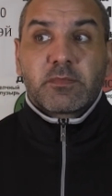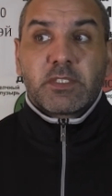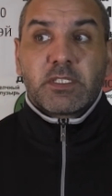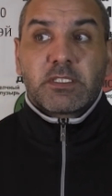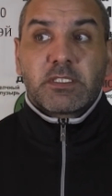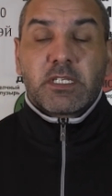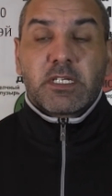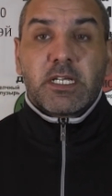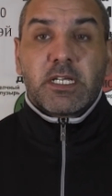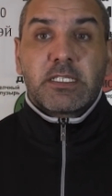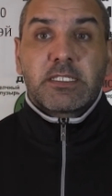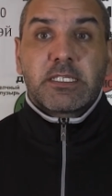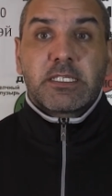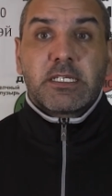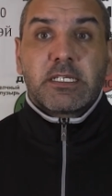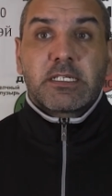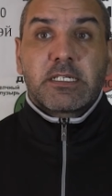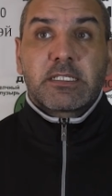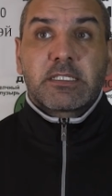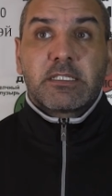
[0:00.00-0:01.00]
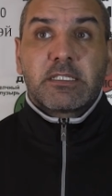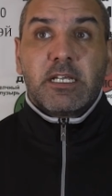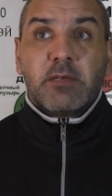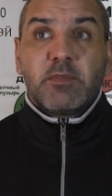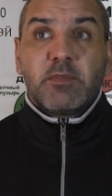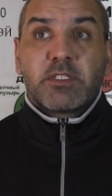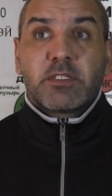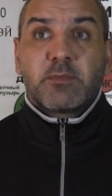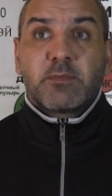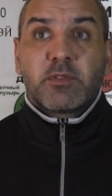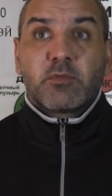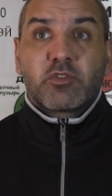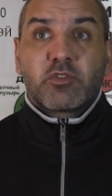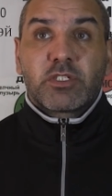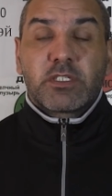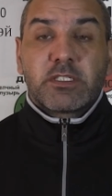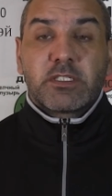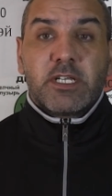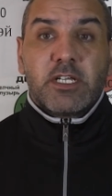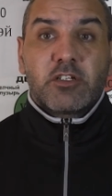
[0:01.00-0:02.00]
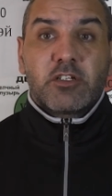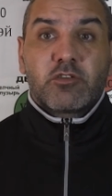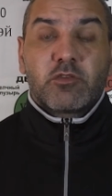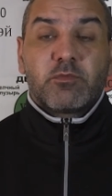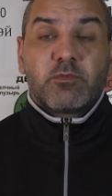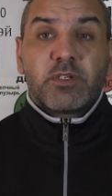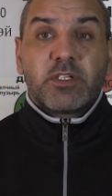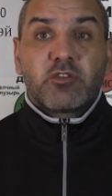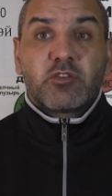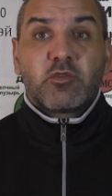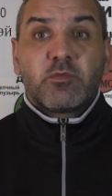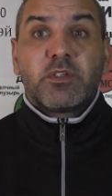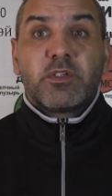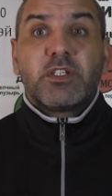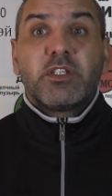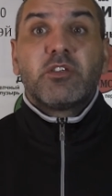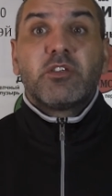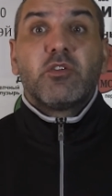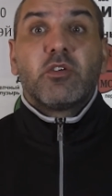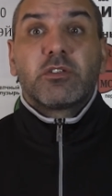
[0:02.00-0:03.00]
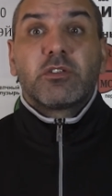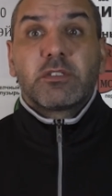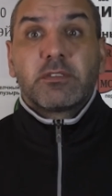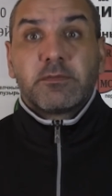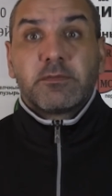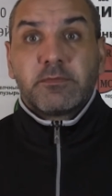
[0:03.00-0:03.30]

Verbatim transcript: старается расслабиться, потому что знает, что приступ грядет.